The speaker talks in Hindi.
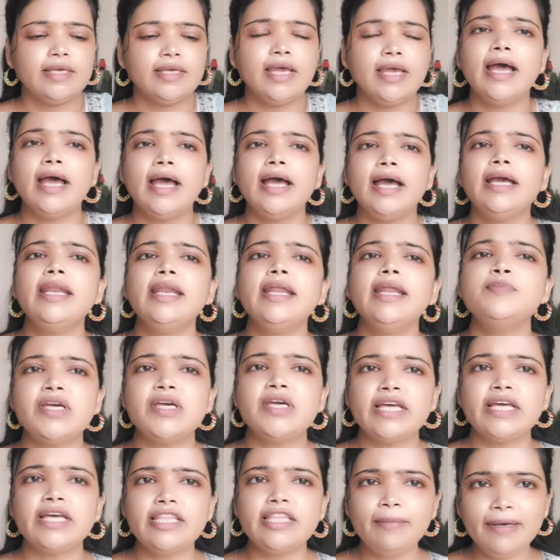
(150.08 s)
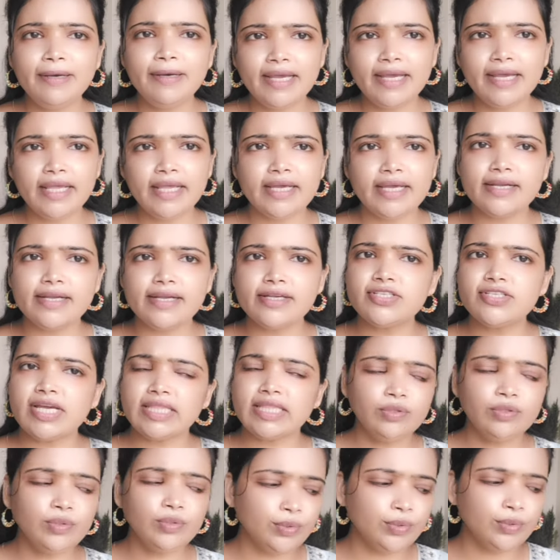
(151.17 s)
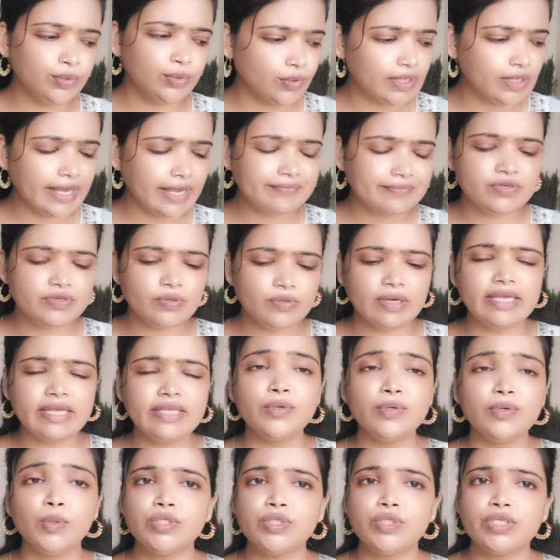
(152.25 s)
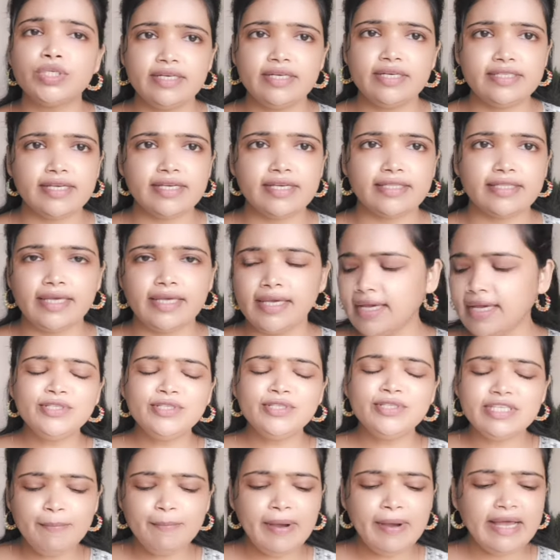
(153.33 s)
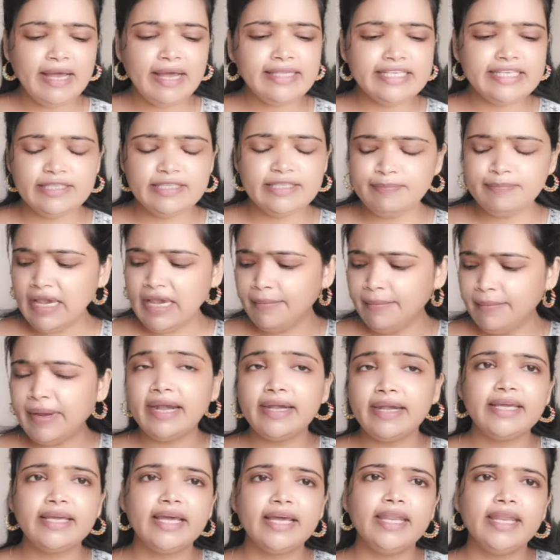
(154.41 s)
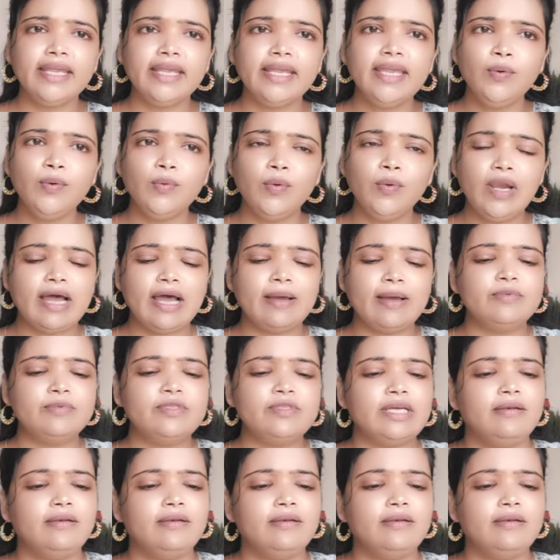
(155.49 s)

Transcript: अगर आप ज्यादा बना के रखना चाहते हैं तो दो कैप्सूल का यूज कर सकते हैं के बाद इसमें हम ऐड करेंगे गुलाब जल